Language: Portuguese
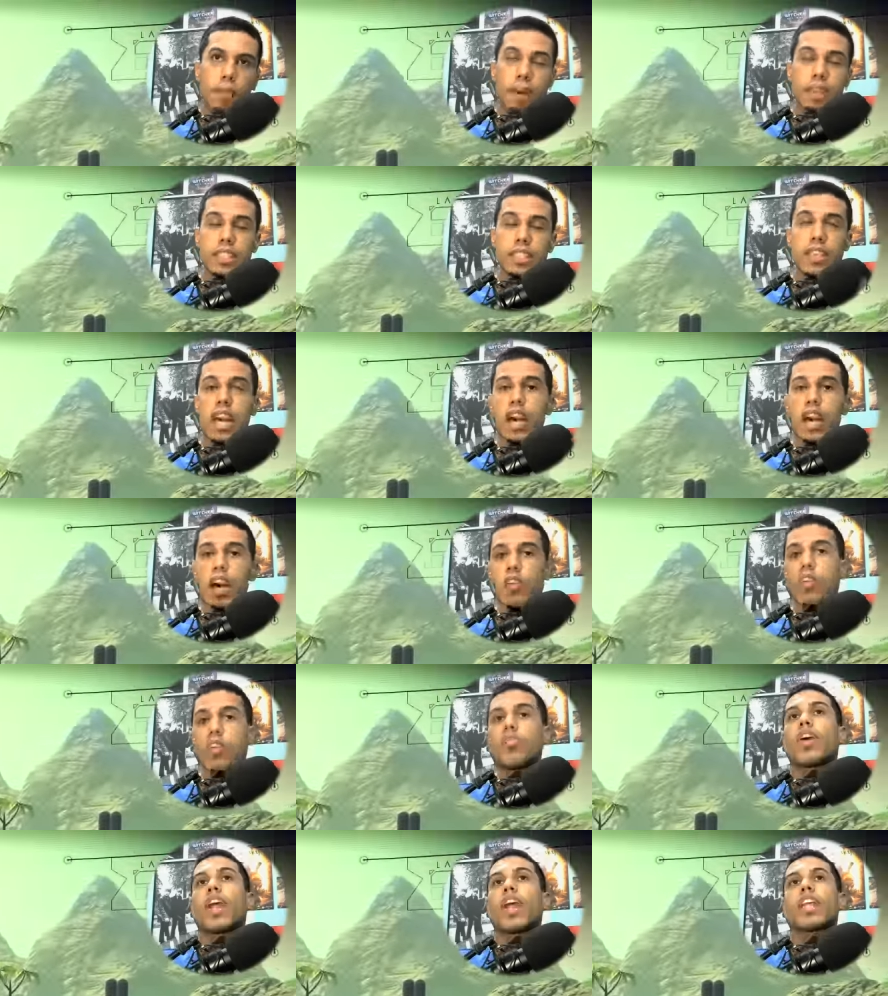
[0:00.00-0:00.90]
Mas
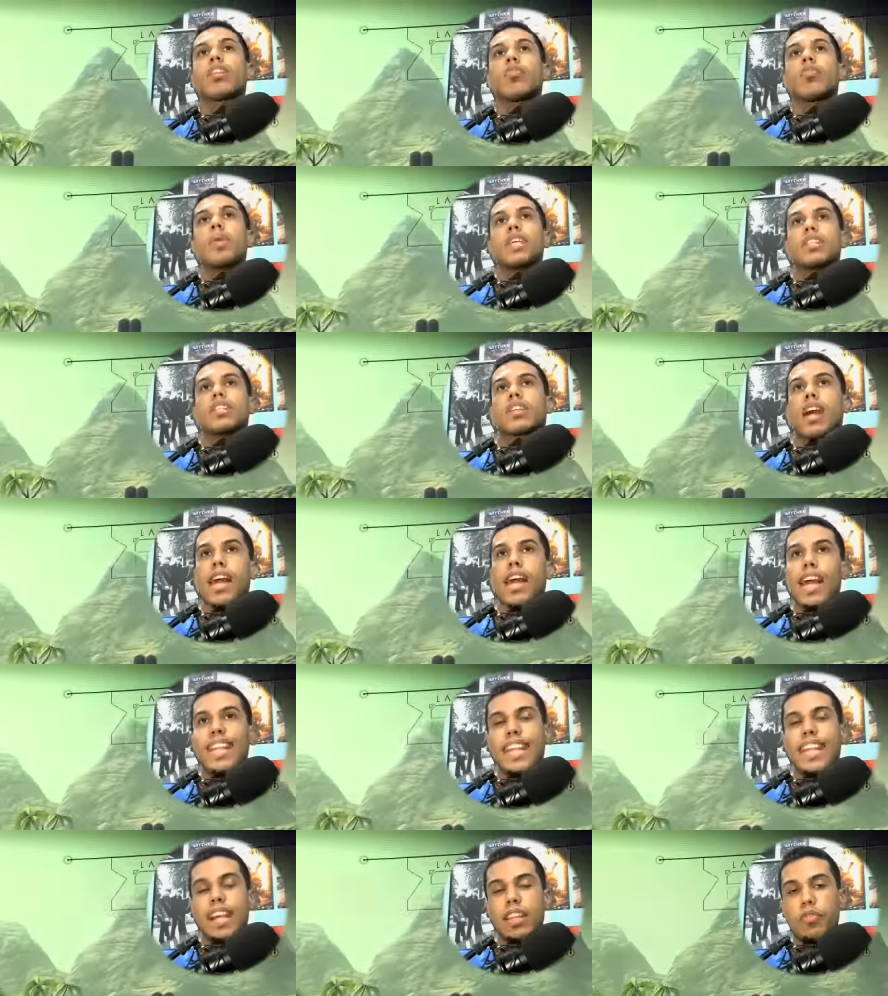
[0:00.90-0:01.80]
vamos falar do No Man's Sky,
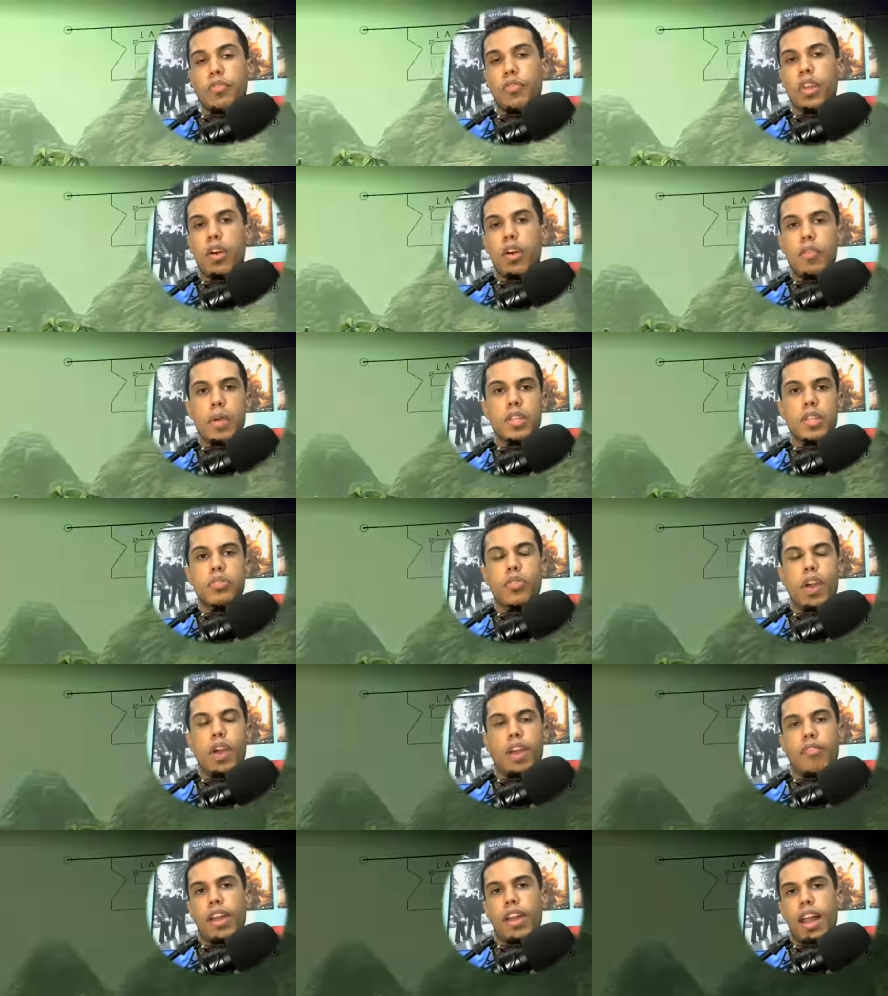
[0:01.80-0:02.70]
a data finalmente
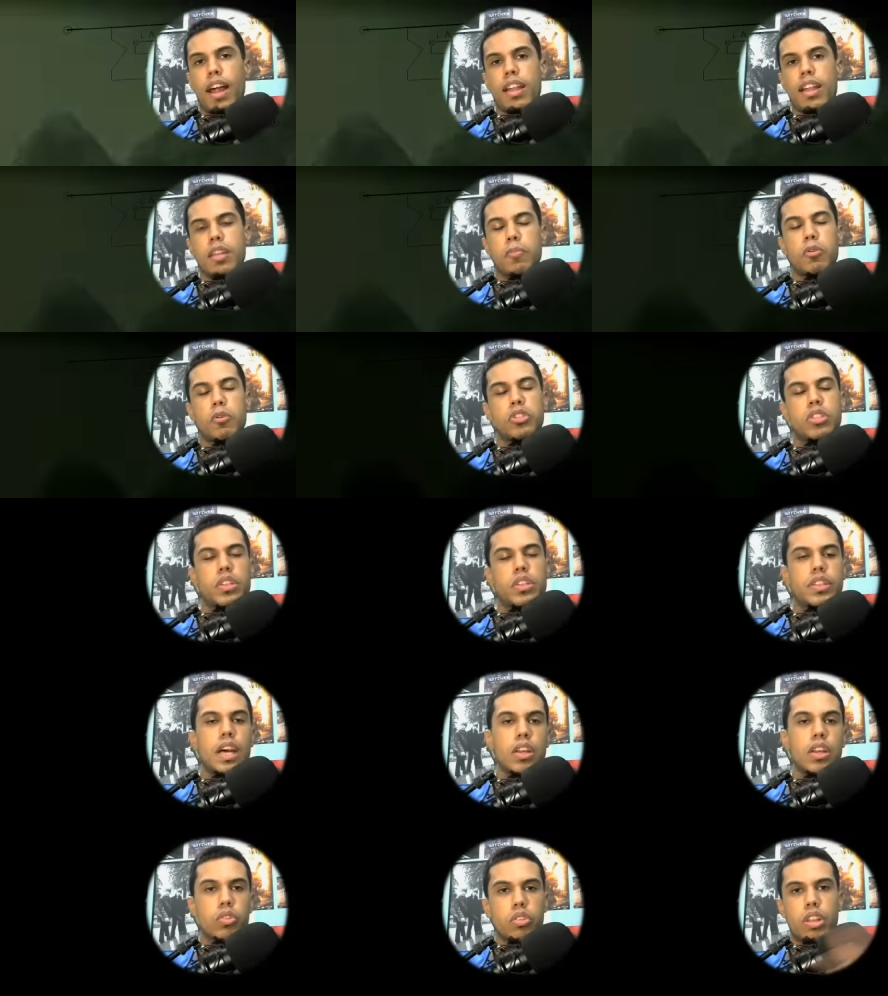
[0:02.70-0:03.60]
foi revelada depois de
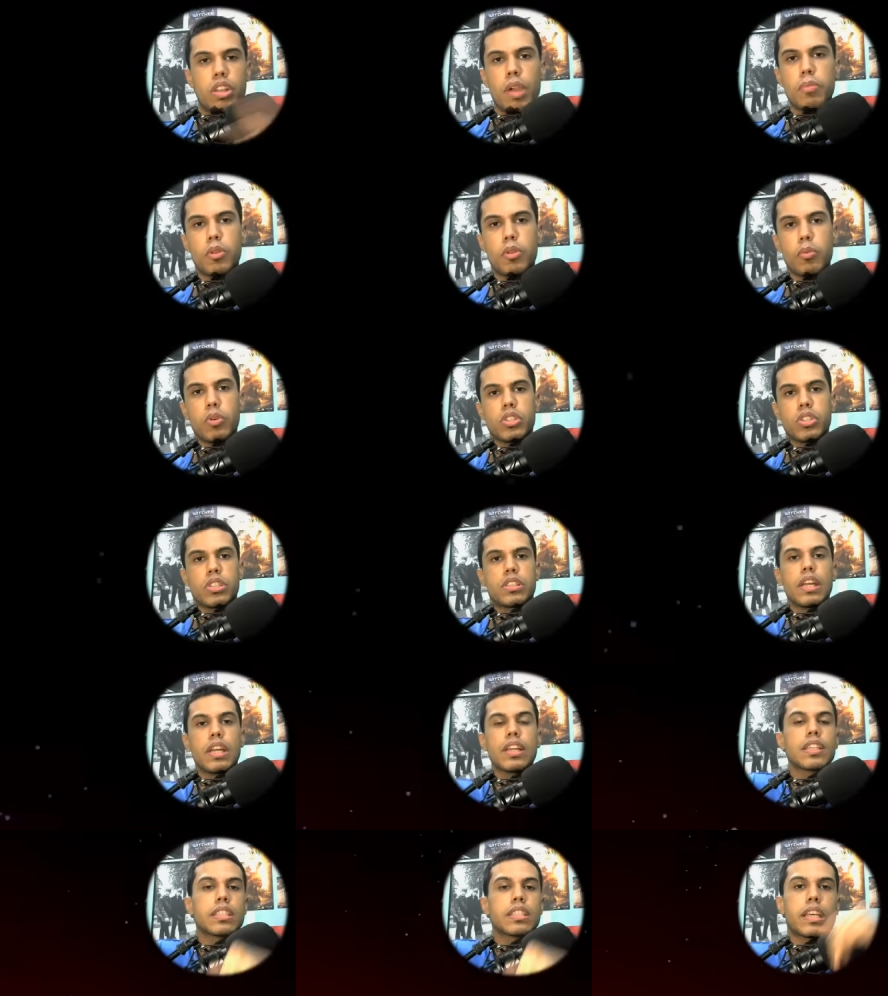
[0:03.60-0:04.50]
tanto tempo Depois de
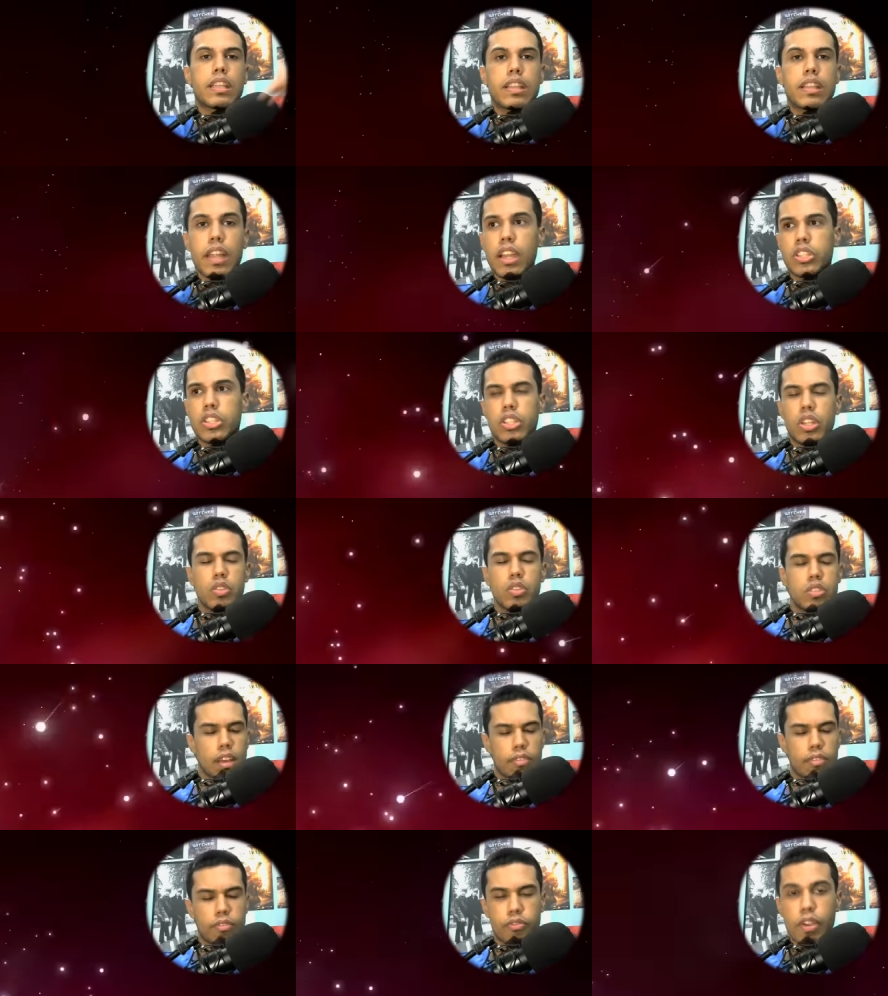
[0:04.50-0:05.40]
tantas E3,
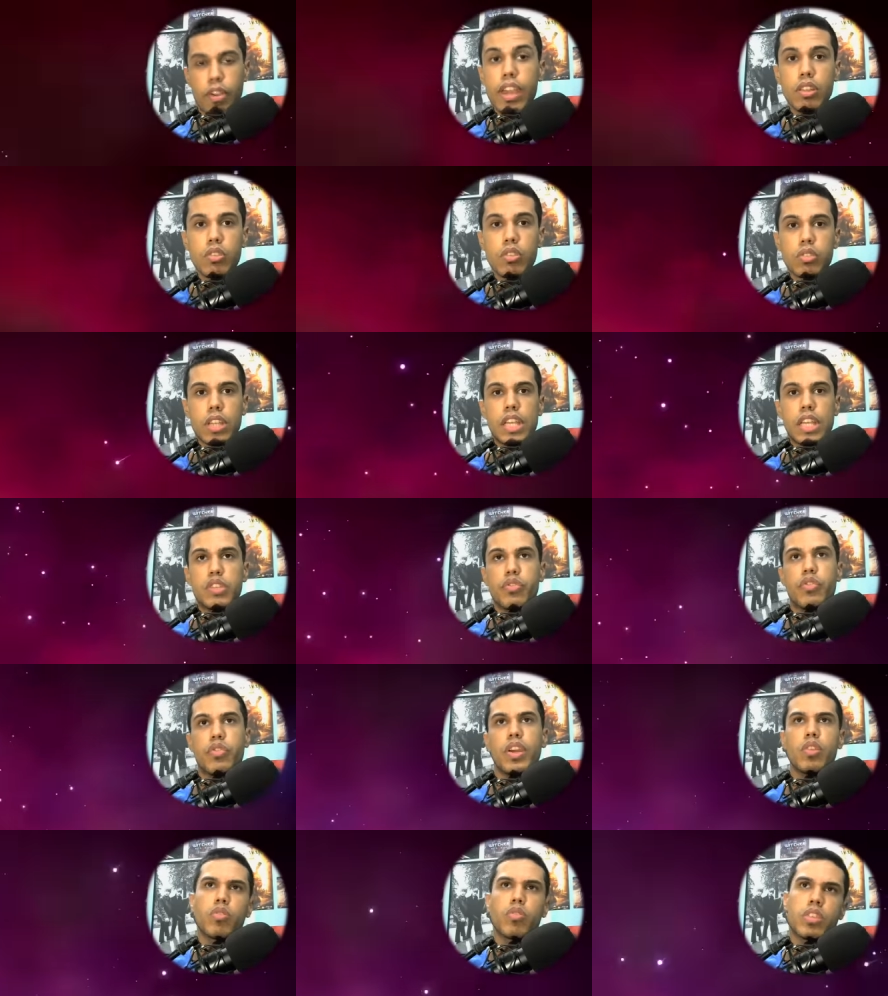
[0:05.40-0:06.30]
tantos eventos, a gente
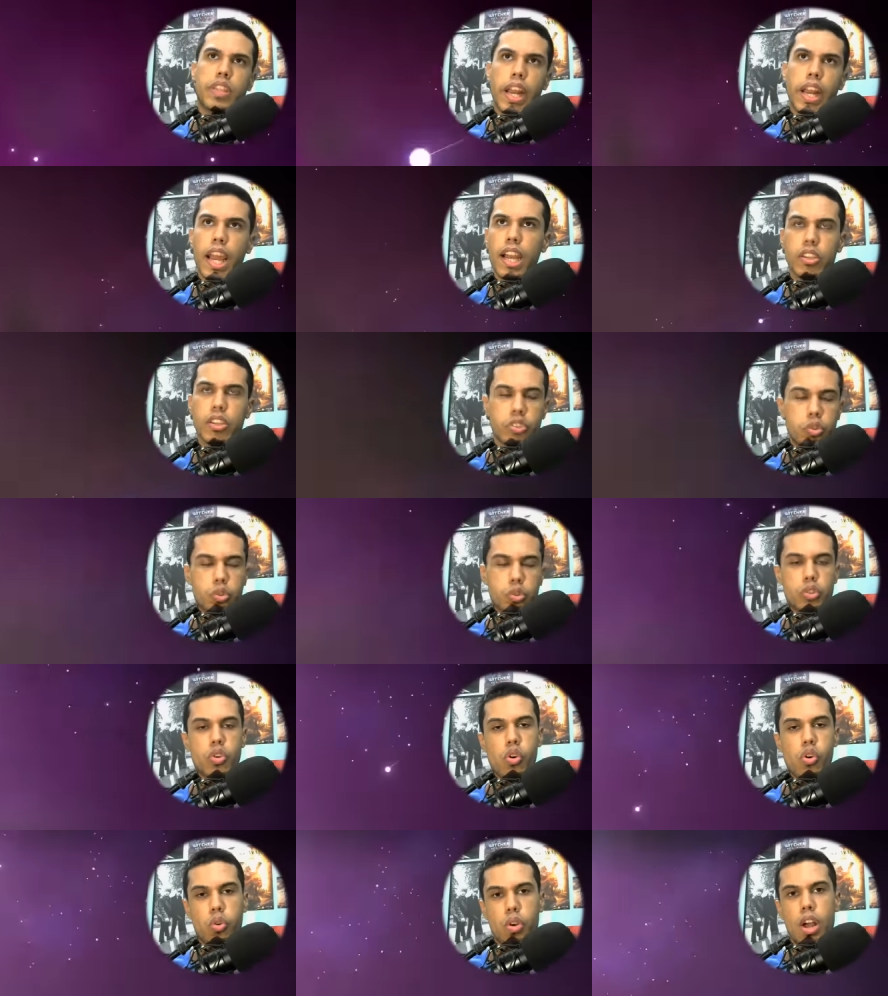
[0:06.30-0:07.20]
vendo trailers do
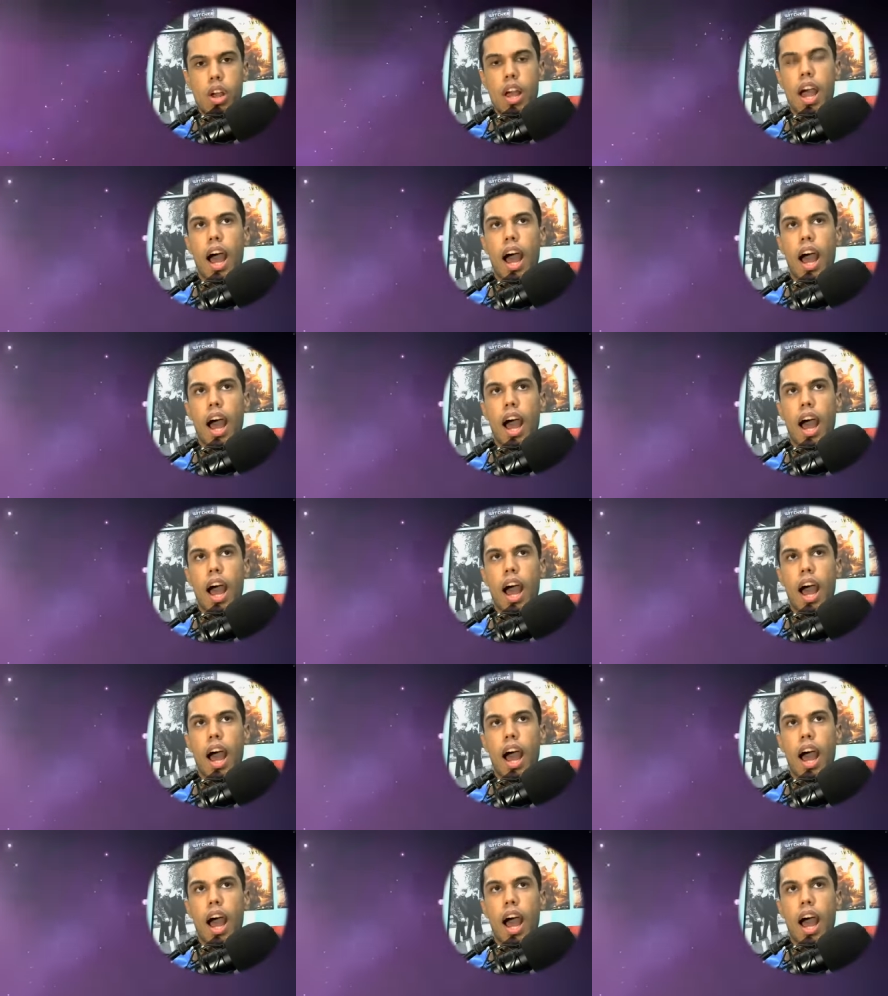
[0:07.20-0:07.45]
jogo